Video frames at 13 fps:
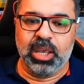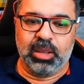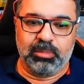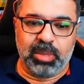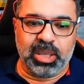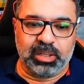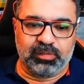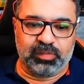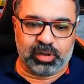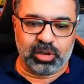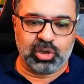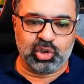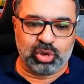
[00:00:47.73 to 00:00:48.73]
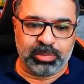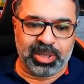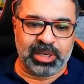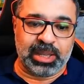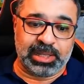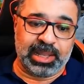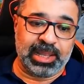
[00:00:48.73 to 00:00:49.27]
ما يتفرجش ويبقى
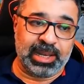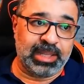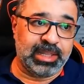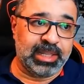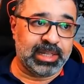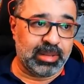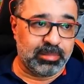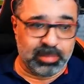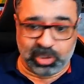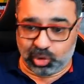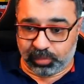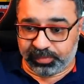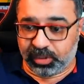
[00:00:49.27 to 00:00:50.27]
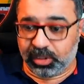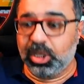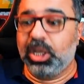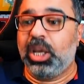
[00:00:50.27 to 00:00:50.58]
يرجع للحلقه ديت لما يشوفها